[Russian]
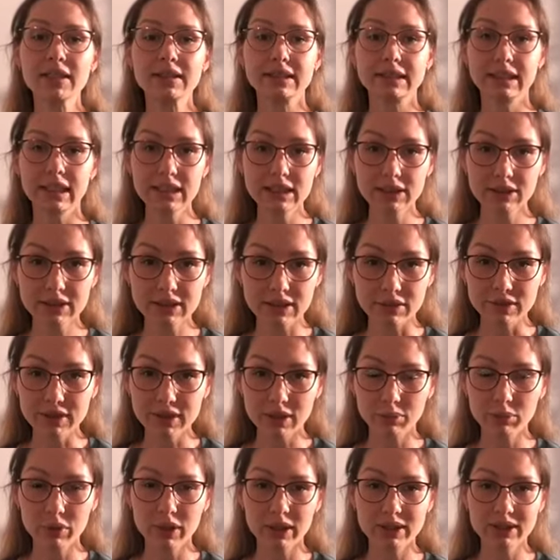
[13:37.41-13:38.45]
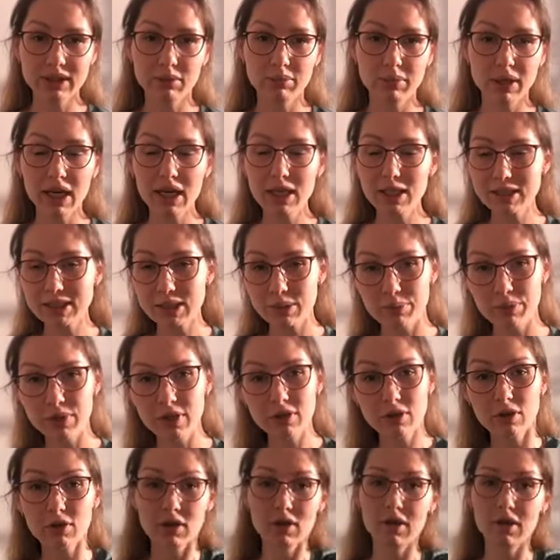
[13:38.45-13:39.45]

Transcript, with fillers: С этим совсем мы разобрались. Теперь